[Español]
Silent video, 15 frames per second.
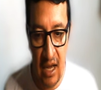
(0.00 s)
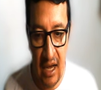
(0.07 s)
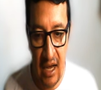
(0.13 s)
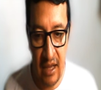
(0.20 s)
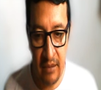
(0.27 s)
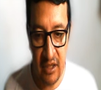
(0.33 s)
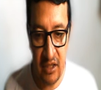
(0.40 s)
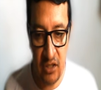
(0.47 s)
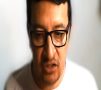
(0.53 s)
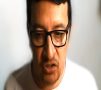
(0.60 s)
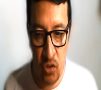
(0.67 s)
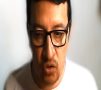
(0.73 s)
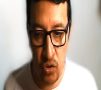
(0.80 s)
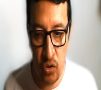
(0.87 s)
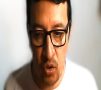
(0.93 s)
Además, se
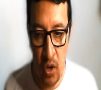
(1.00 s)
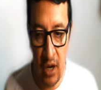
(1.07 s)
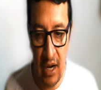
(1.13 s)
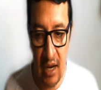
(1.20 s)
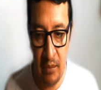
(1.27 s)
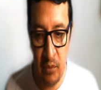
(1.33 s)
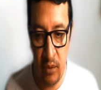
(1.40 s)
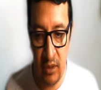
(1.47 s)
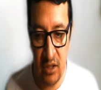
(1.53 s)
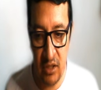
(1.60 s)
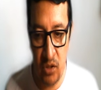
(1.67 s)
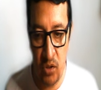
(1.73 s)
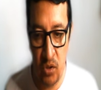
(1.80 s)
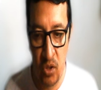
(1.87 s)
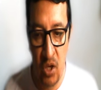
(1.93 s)
soltó a la
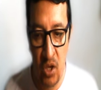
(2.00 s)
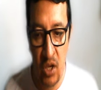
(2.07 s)
aprobación